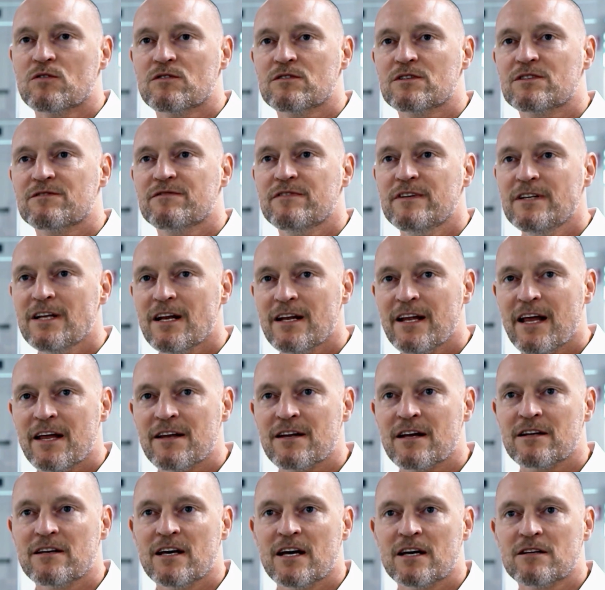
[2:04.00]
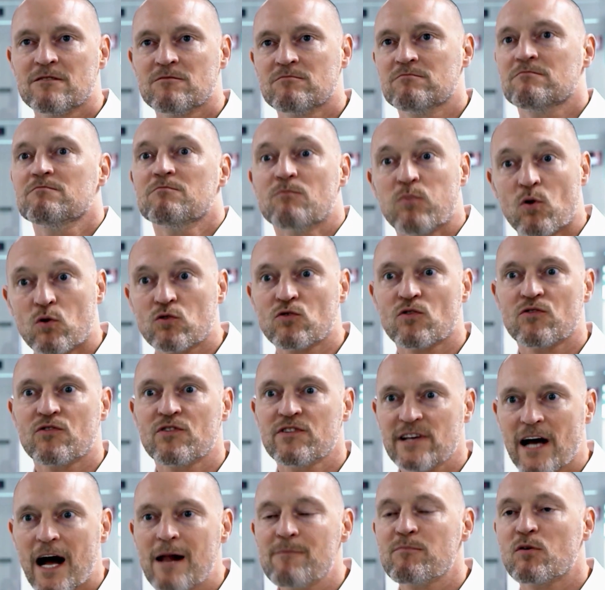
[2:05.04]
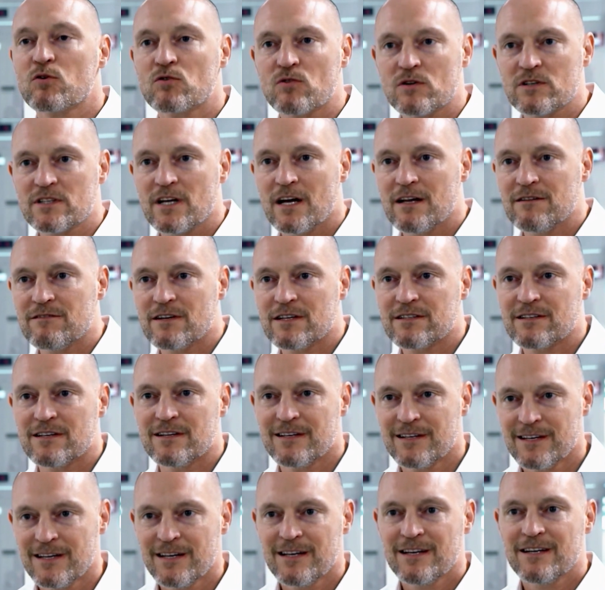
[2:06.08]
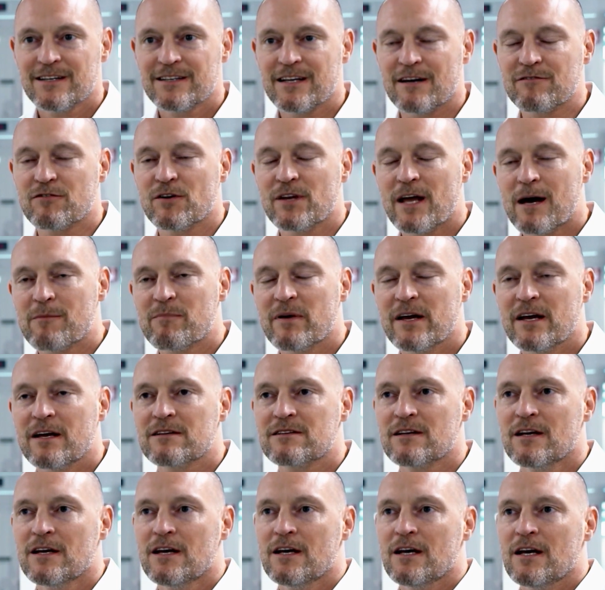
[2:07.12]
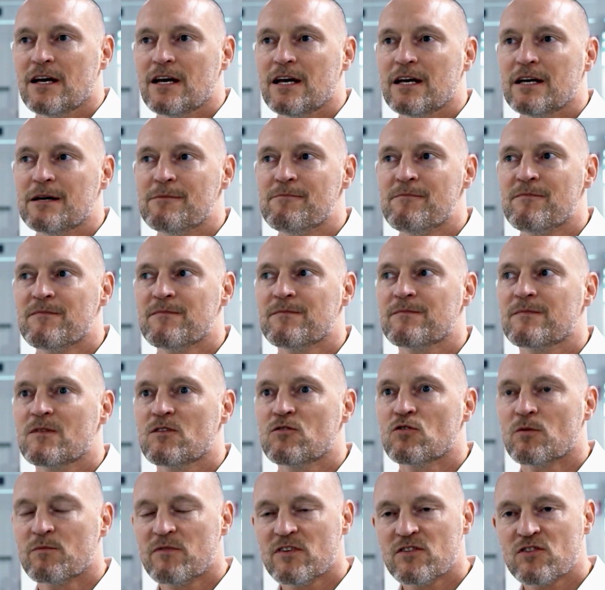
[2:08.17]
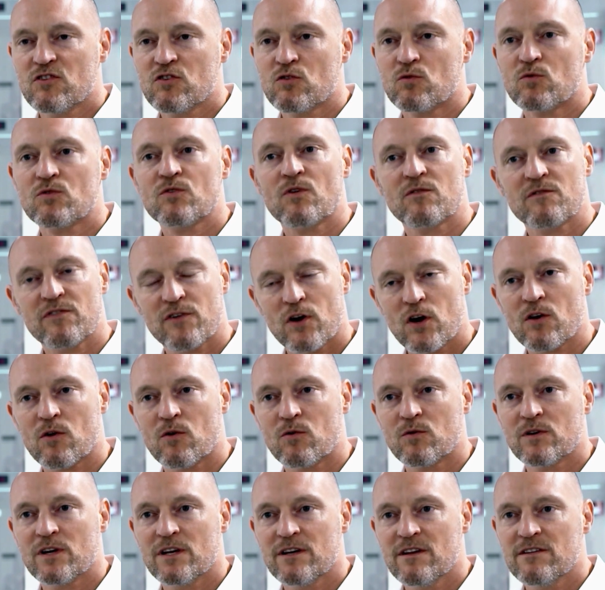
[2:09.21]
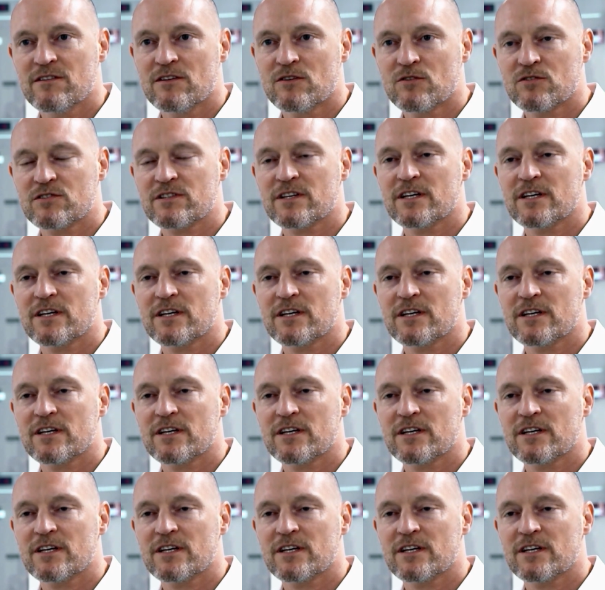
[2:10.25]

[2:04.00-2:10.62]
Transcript: subsidi dan sokongan besar untuk industri ini. Eropa belum bisa bersaing saat ini.